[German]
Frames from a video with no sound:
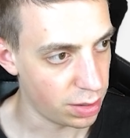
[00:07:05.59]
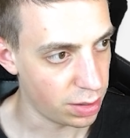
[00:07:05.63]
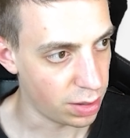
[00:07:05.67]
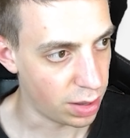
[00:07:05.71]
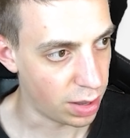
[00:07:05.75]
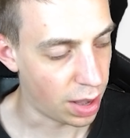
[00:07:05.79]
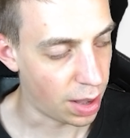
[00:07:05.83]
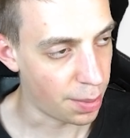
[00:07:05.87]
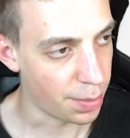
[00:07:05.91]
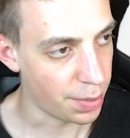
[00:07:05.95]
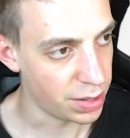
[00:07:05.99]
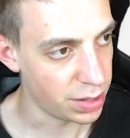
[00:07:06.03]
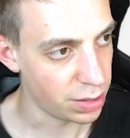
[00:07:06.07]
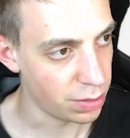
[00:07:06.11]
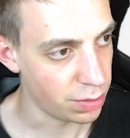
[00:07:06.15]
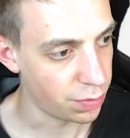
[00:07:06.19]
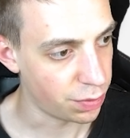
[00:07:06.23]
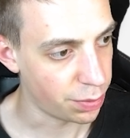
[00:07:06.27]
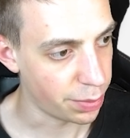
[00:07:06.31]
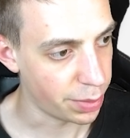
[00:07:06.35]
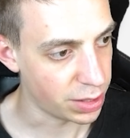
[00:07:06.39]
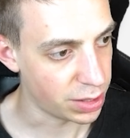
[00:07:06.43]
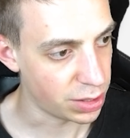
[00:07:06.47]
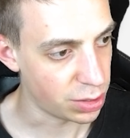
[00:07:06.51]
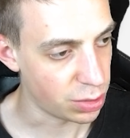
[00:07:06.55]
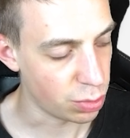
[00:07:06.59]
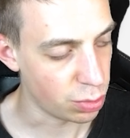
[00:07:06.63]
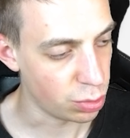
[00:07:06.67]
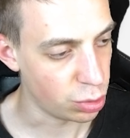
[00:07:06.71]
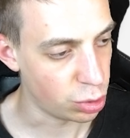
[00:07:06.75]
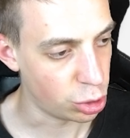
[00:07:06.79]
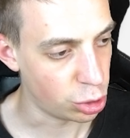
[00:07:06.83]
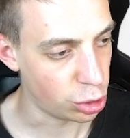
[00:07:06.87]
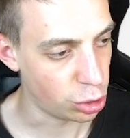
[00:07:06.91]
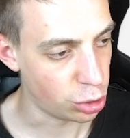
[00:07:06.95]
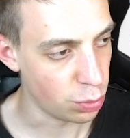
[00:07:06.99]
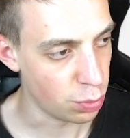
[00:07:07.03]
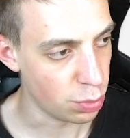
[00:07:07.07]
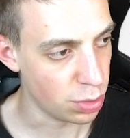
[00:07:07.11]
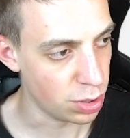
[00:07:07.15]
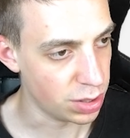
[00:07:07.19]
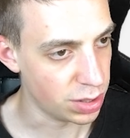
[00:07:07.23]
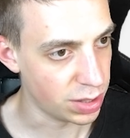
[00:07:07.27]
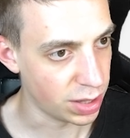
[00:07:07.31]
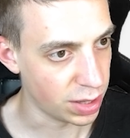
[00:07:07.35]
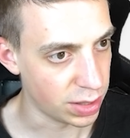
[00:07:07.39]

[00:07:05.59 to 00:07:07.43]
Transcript: aber die Informationen stimmen